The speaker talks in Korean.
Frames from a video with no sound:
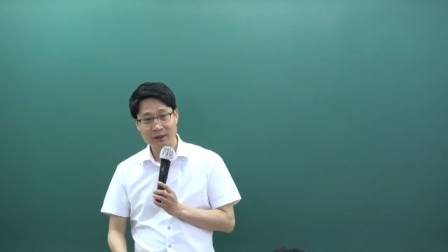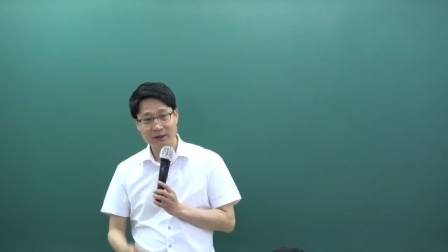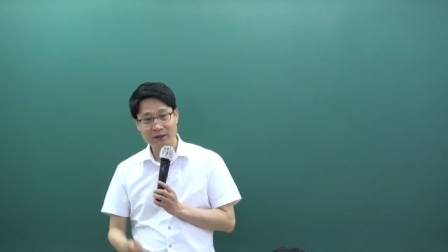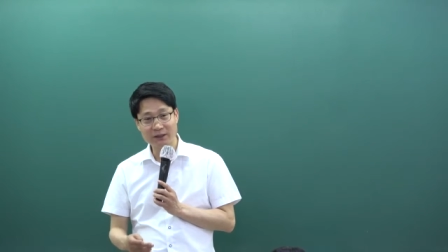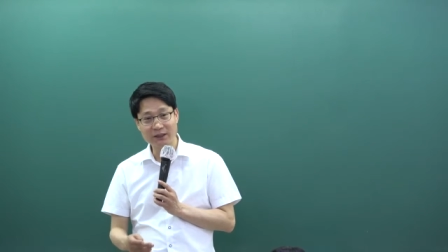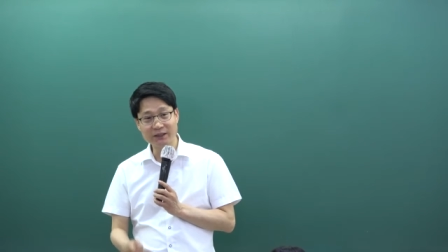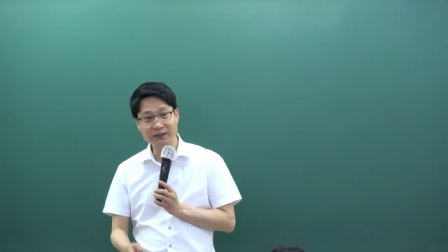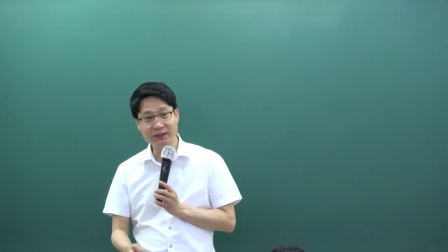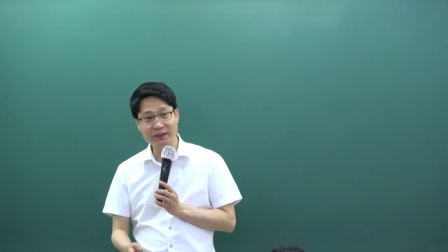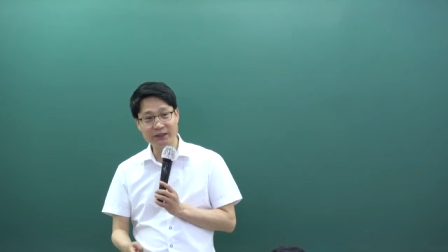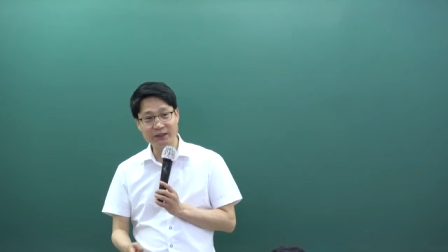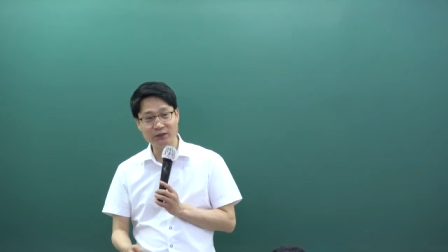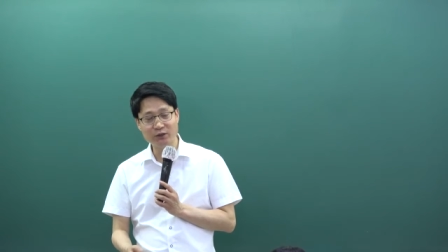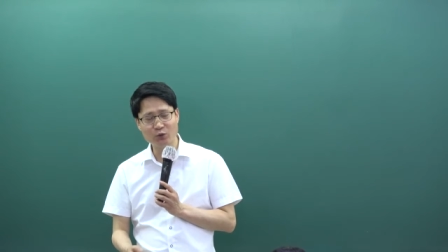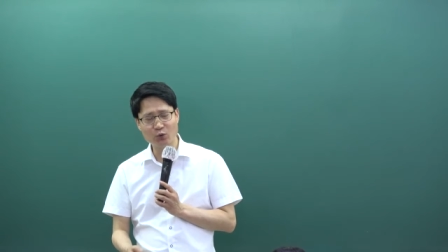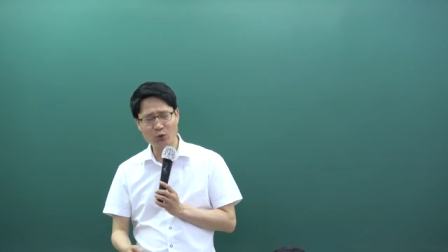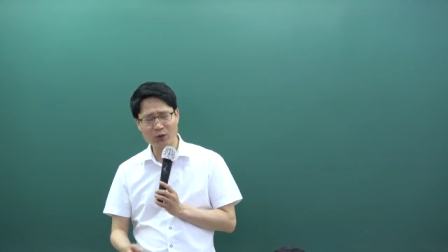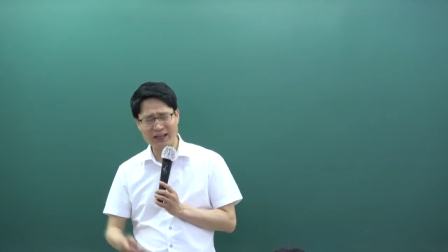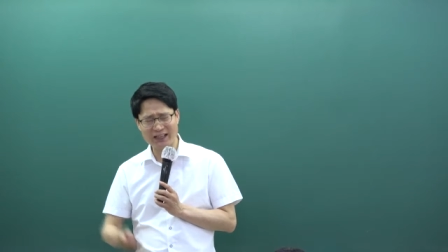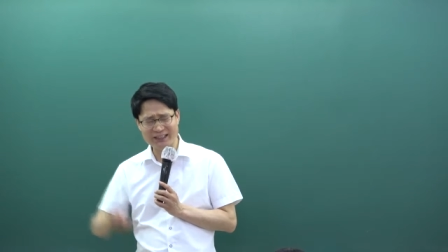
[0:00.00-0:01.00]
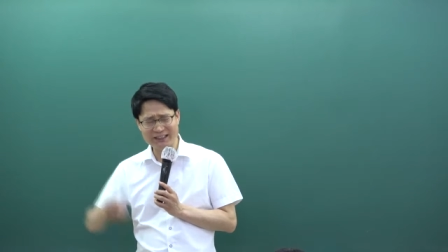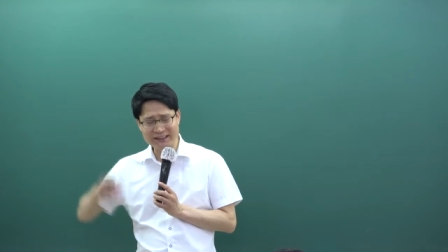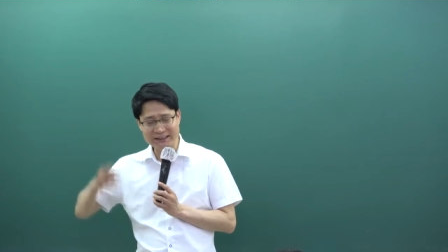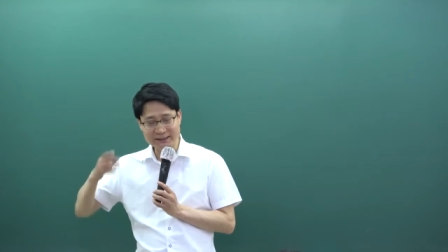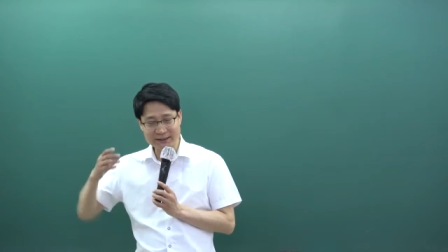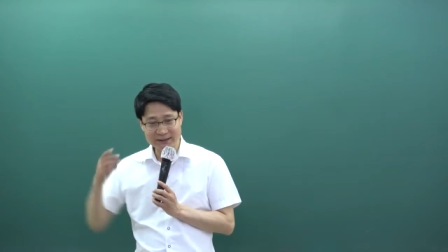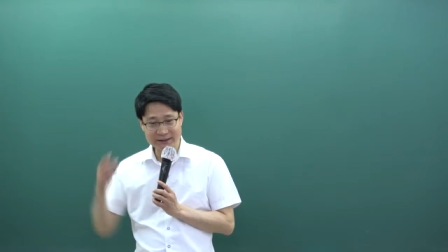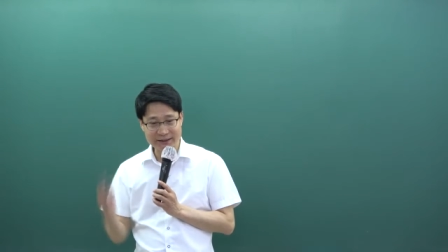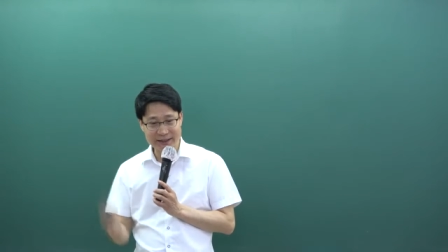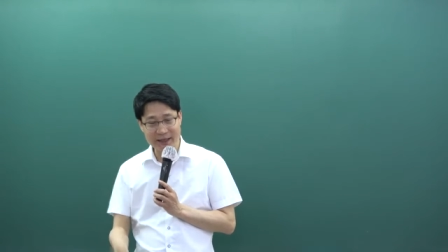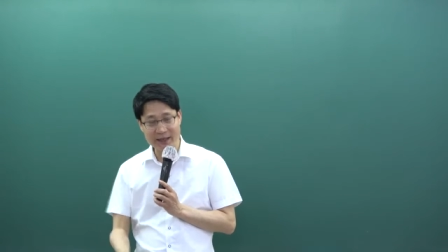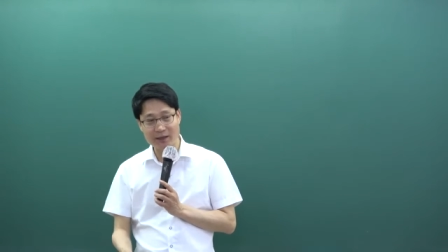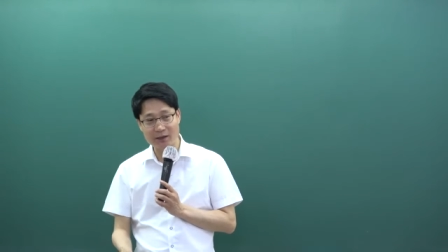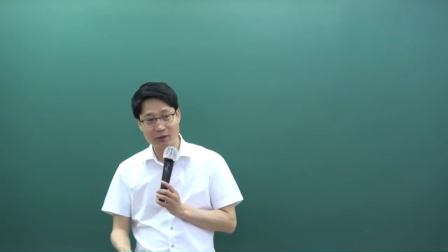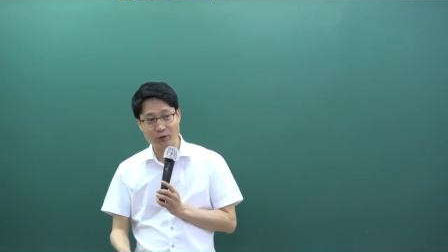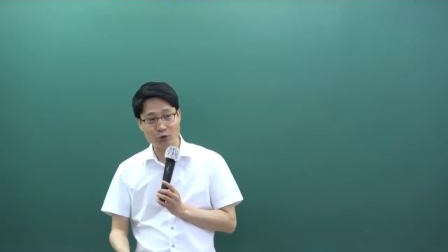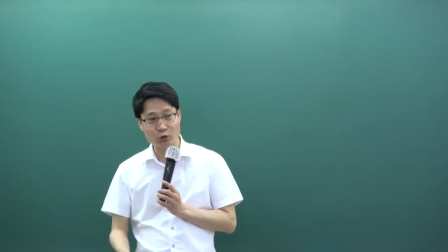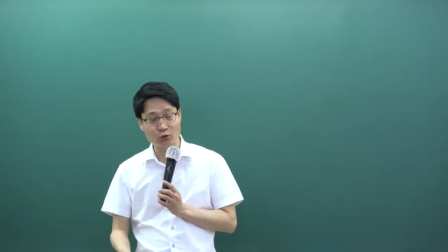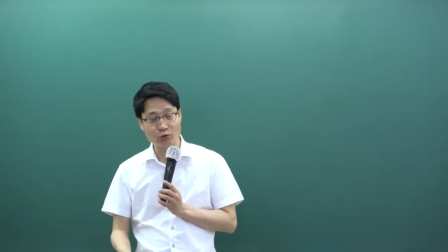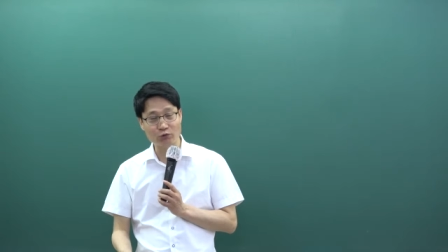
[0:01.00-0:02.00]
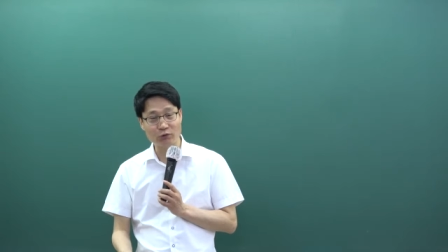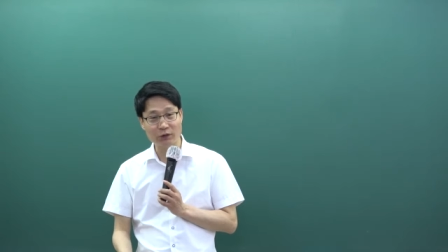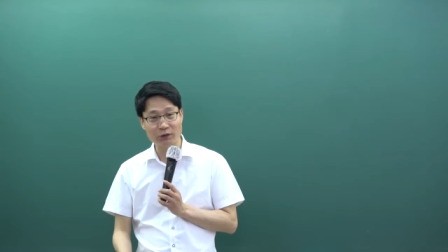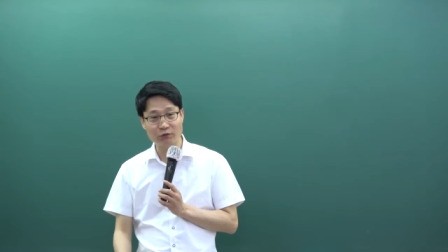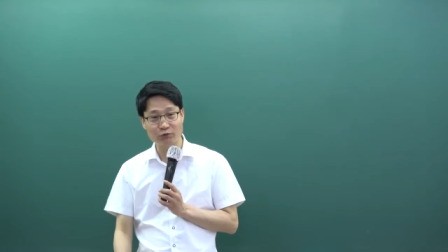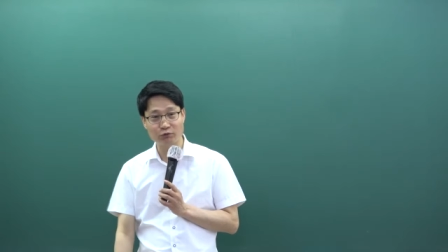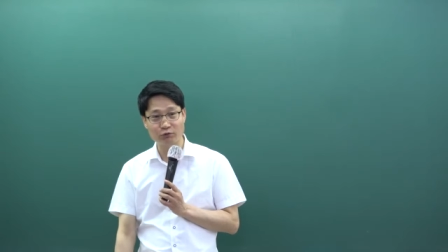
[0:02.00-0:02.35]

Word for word: 등기 등록하는 때 전도 아니고